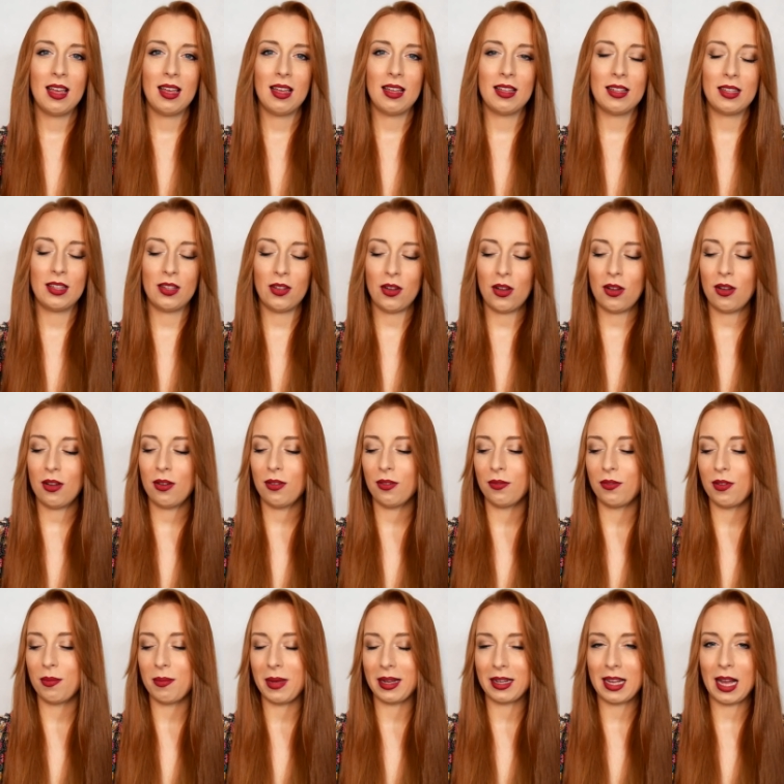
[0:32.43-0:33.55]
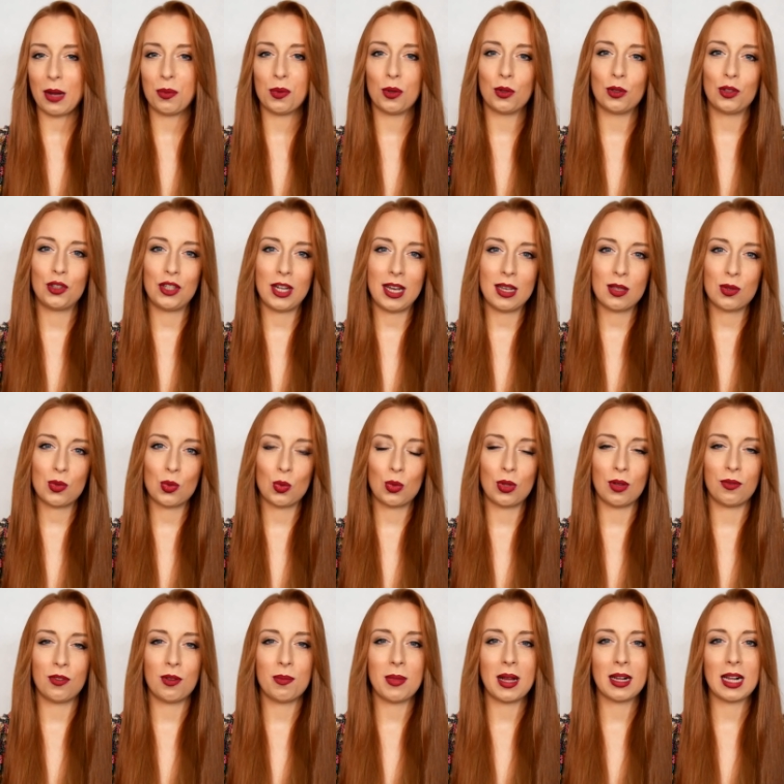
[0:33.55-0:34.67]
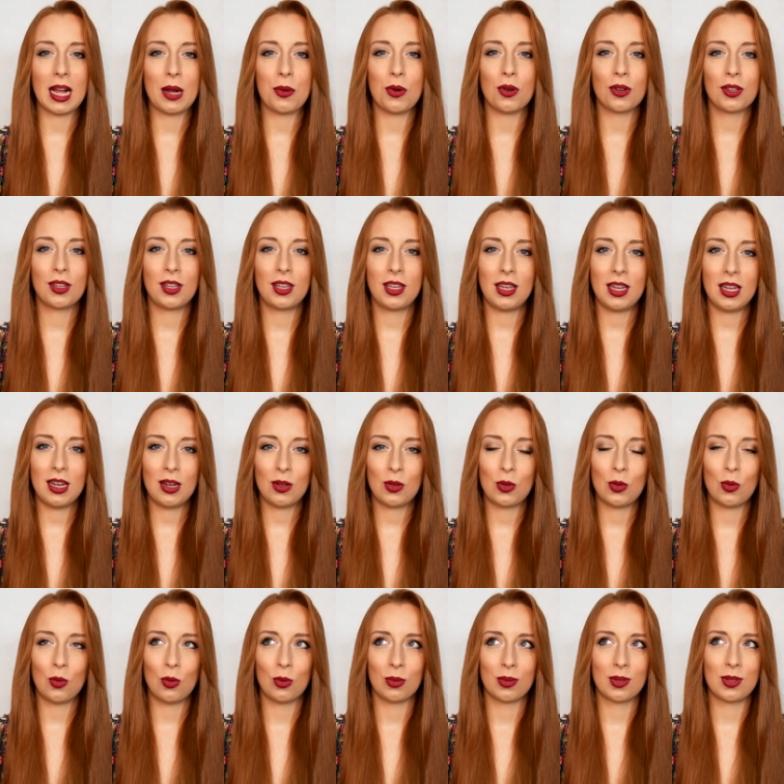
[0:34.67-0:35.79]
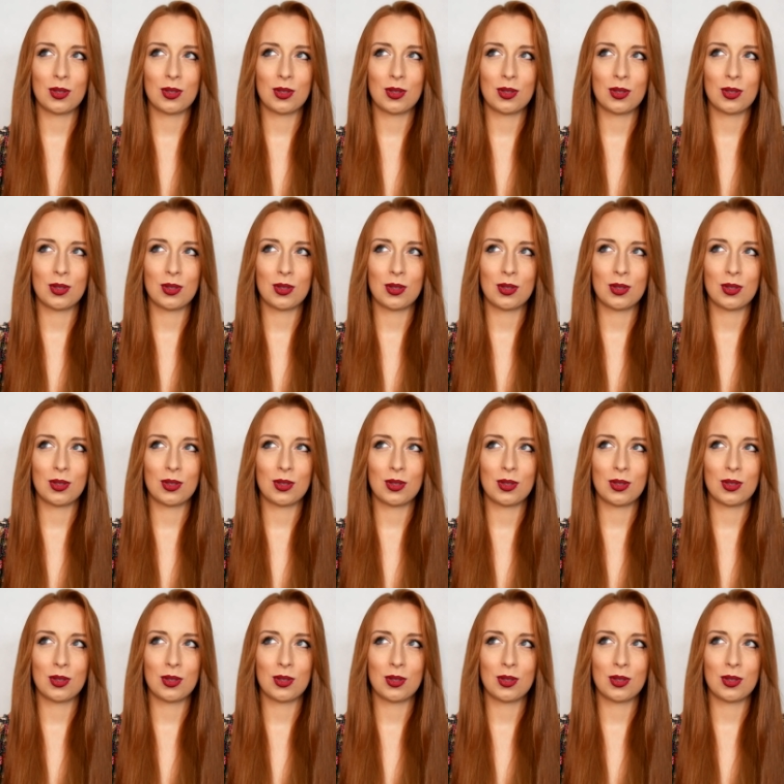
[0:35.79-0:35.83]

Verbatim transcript: E, to wymagało czasu, to wymagało kilku,